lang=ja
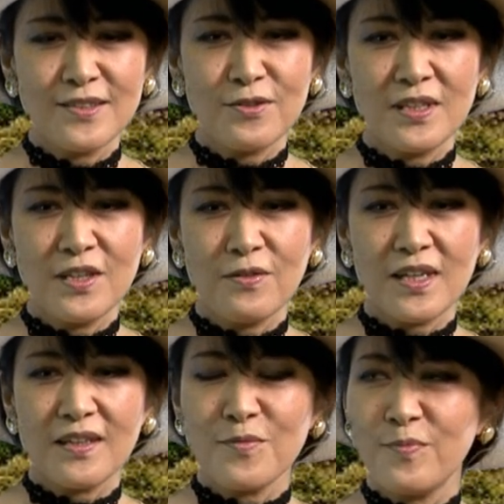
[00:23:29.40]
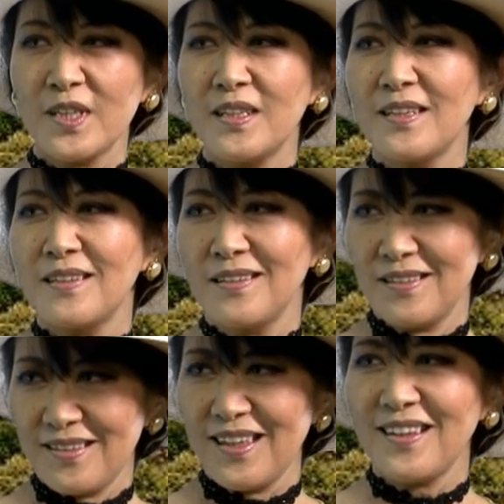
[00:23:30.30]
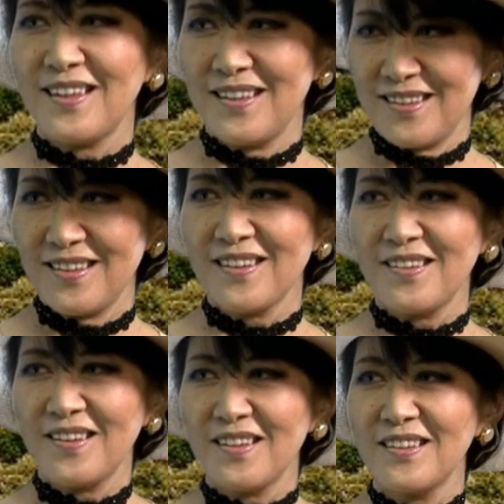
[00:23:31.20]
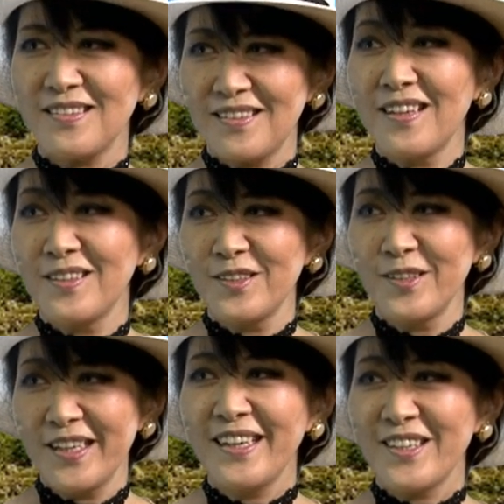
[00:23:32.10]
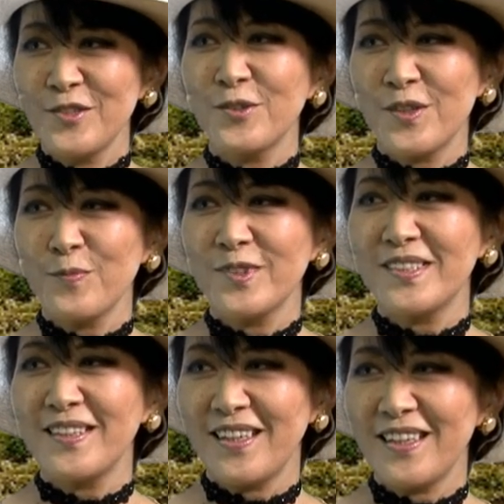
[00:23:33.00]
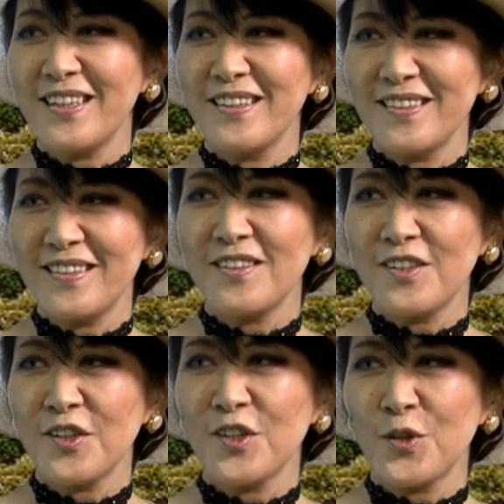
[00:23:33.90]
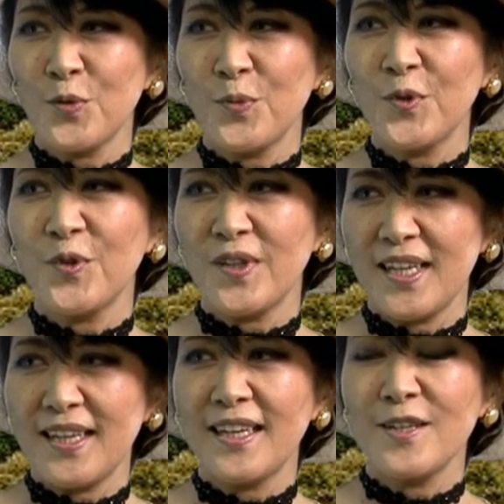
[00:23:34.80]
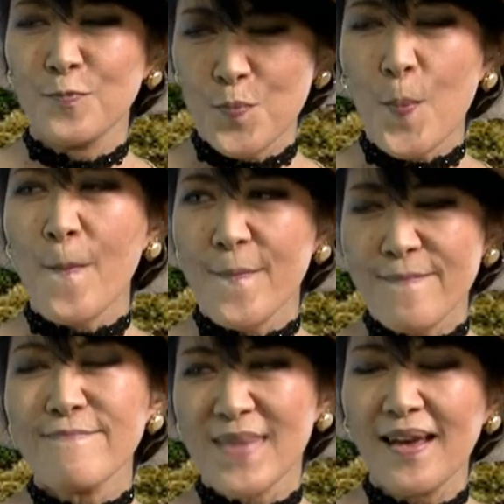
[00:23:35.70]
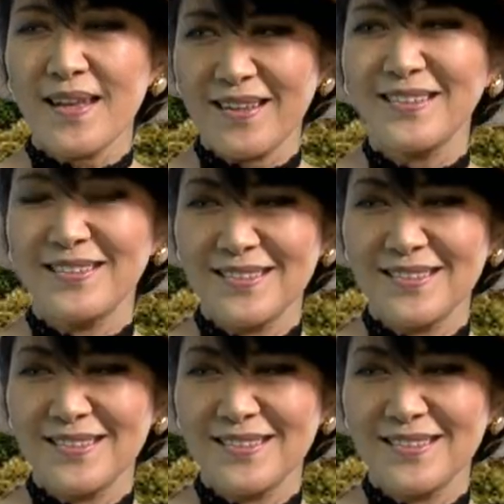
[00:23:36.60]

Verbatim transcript: それではやっぱりね、いけないっていう気持ちでいられたんだと思うので。はい、はいね